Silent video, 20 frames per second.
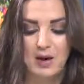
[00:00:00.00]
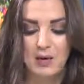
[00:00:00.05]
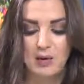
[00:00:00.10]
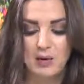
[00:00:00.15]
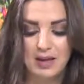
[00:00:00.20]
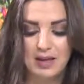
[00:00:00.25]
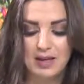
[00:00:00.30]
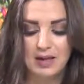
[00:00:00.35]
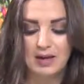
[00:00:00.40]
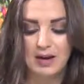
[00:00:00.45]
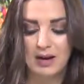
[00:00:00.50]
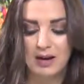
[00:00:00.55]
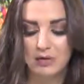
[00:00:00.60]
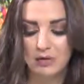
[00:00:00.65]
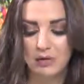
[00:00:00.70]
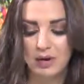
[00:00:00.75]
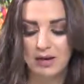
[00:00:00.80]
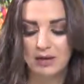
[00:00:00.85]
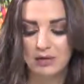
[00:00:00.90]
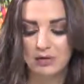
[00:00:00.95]
وأكيد رح
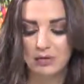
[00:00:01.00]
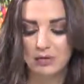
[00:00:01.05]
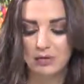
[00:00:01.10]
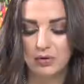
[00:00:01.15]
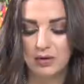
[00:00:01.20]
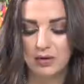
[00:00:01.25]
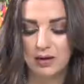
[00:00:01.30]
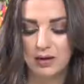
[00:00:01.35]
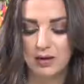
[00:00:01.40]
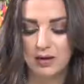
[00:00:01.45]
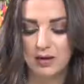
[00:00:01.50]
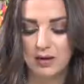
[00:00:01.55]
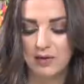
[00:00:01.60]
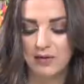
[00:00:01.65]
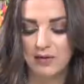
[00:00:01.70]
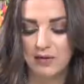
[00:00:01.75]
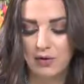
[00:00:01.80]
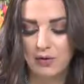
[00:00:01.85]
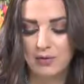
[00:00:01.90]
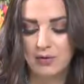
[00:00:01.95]
يكون عندكم آه،
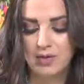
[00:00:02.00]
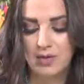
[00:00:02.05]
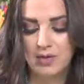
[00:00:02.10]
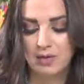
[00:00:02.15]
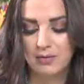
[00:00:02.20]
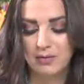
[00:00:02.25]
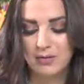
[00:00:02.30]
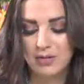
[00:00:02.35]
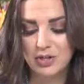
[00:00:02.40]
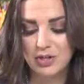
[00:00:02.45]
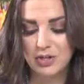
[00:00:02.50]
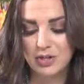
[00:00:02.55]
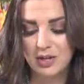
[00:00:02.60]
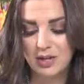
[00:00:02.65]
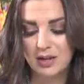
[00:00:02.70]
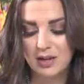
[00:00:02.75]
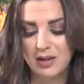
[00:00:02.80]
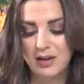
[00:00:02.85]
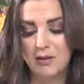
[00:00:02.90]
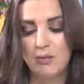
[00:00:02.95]
فحوصات
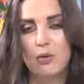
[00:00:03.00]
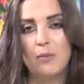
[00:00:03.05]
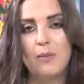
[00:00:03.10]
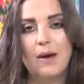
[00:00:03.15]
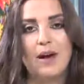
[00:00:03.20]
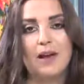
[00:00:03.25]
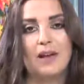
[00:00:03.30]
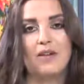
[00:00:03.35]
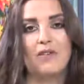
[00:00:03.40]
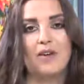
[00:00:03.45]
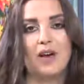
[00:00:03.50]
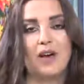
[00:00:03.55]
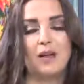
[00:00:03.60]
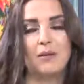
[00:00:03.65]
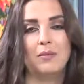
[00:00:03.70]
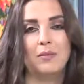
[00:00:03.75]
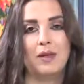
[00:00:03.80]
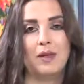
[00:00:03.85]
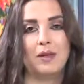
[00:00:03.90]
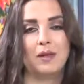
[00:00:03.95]
مجانية ومعرفة
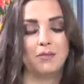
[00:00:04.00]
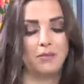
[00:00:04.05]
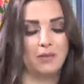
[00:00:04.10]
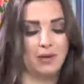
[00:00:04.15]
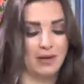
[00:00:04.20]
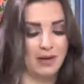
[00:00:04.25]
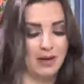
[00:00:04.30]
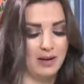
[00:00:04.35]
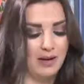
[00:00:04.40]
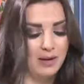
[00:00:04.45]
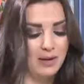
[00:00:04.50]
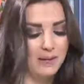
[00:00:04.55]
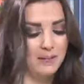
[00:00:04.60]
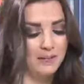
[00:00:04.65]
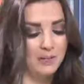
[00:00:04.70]
علمية كبيرة